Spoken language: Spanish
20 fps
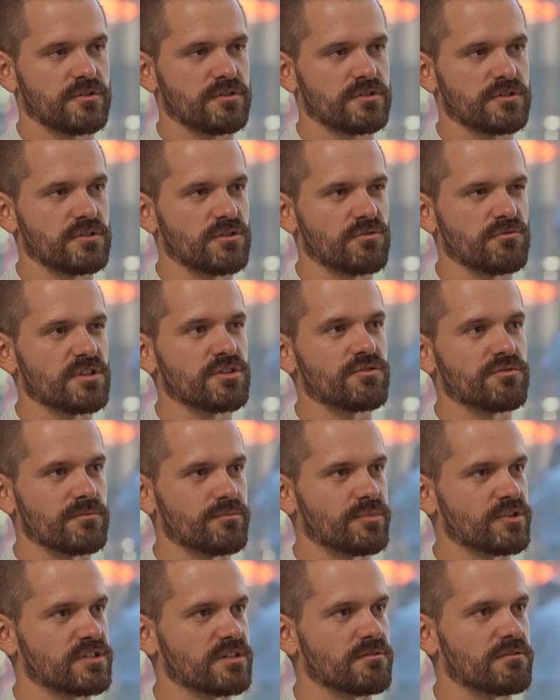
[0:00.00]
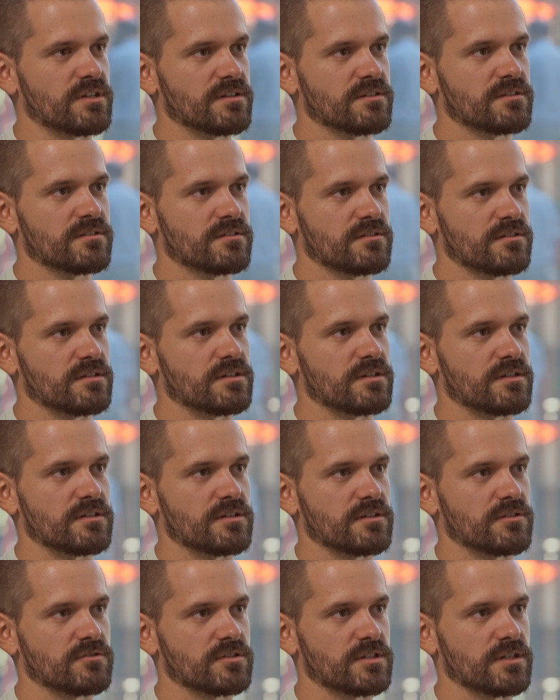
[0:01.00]
es ningún hito imposible
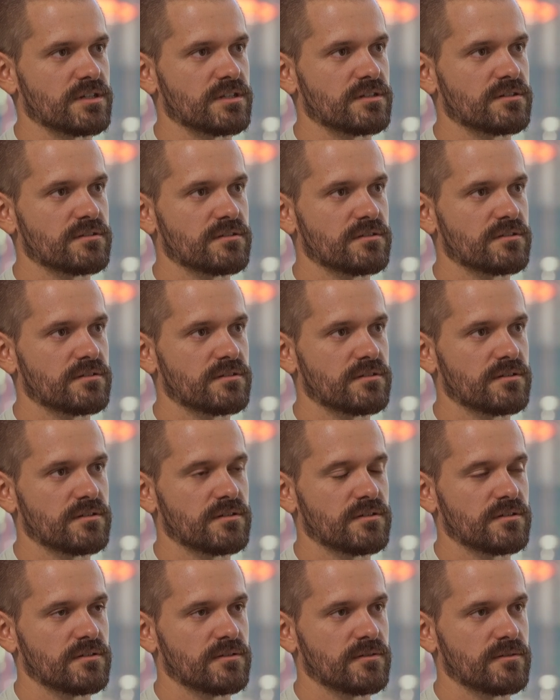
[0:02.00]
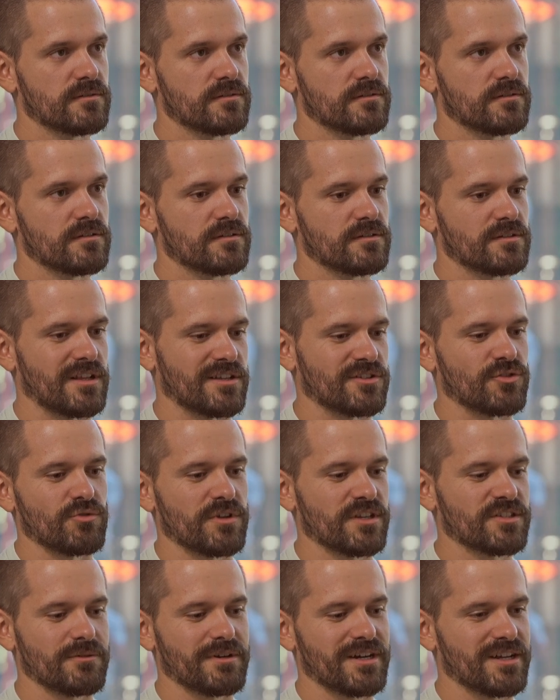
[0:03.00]
de, conseguir. La
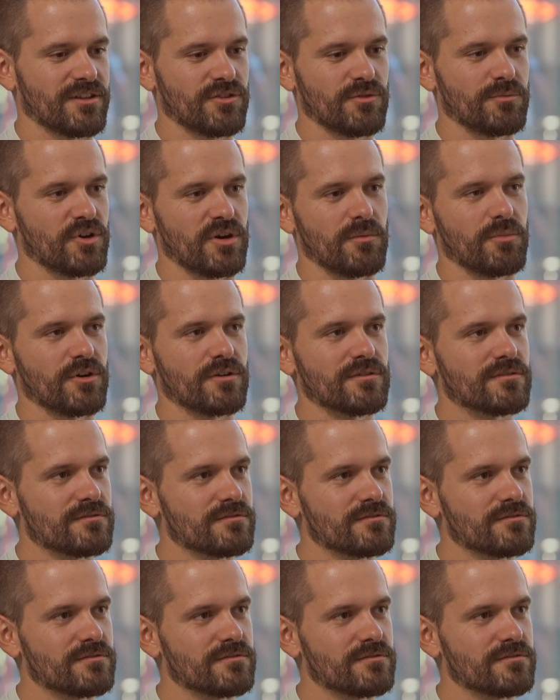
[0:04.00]
seguridad se va ganando poco a poco.